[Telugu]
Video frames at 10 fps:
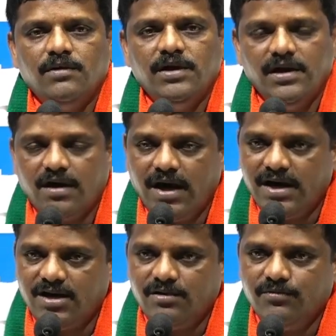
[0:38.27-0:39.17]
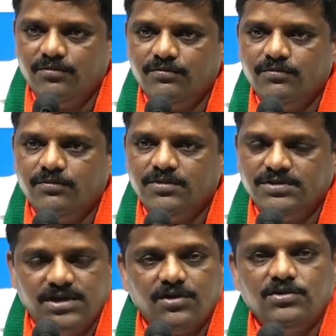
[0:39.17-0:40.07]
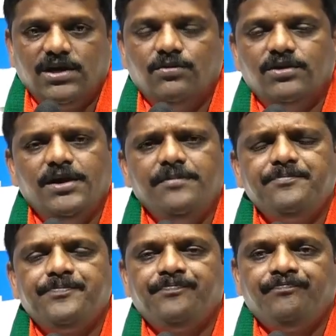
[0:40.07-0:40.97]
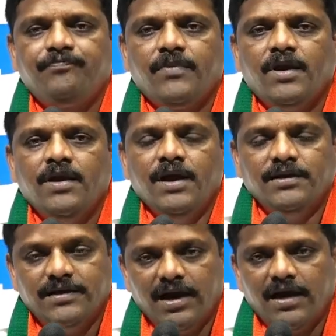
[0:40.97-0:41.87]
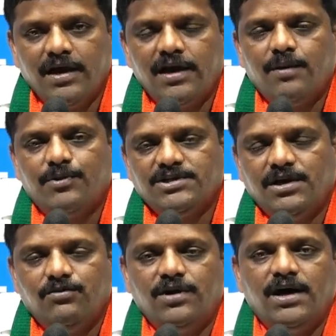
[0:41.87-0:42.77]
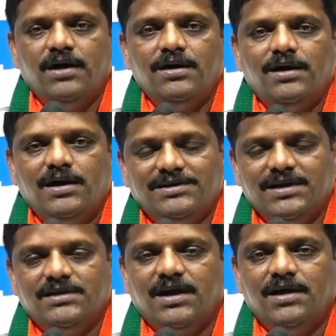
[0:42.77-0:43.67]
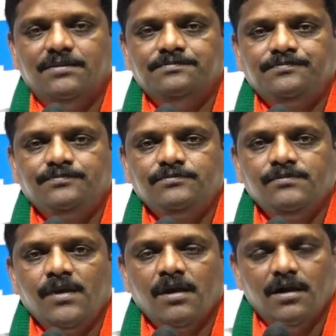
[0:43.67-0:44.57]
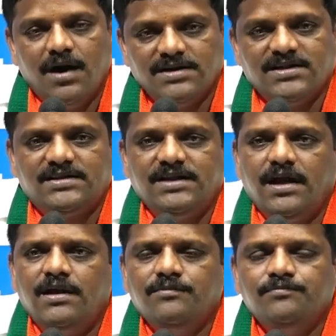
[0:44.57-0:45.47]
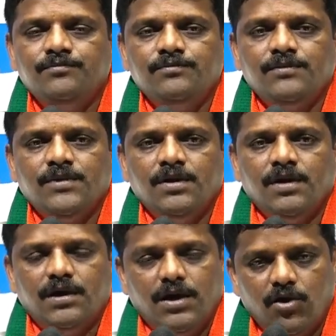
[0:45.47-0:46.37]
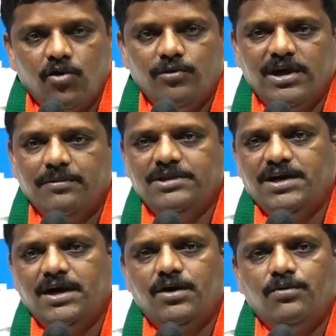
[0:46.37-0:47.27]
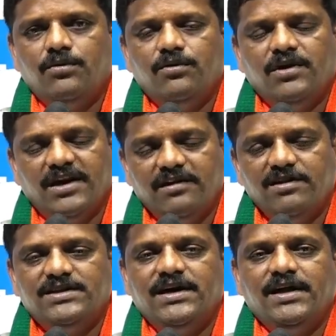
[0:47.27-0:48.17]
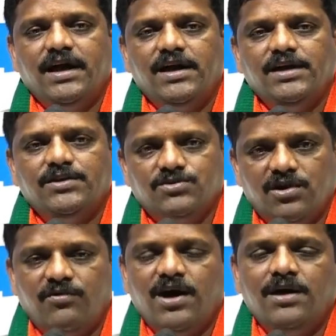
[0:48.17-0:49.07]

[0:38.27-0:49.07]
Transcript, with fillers: ఈ కార్యక్రమం జరుగుతా ఉంది తెలంగాణ ప్రజలు కూడా అత్యంత ఆసక్తిగా గౌరవ ముఖ్యమంత్రి గారు రేవంత్ రెడ్డి గారి చొరవ